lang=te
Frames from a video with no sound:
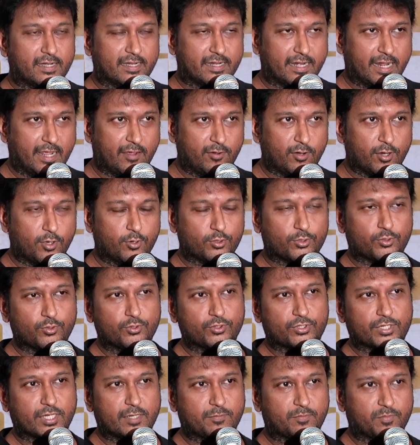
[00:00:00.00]
ట్రావెల్ అవుతూ
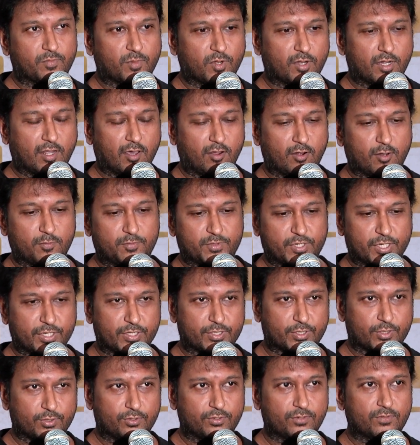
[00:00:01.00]
స్క్రిప్ట్లో డెవలప్
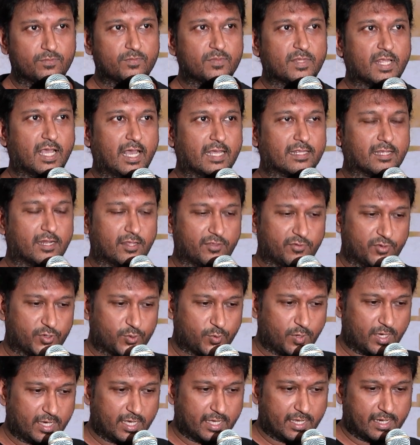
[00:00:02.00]
చేస్తూ ఆ తర్వాత
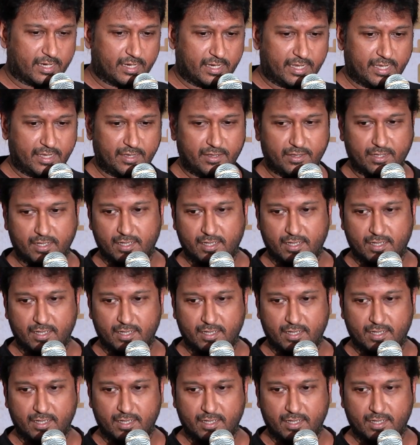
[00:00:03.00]
విశ్వ గారిని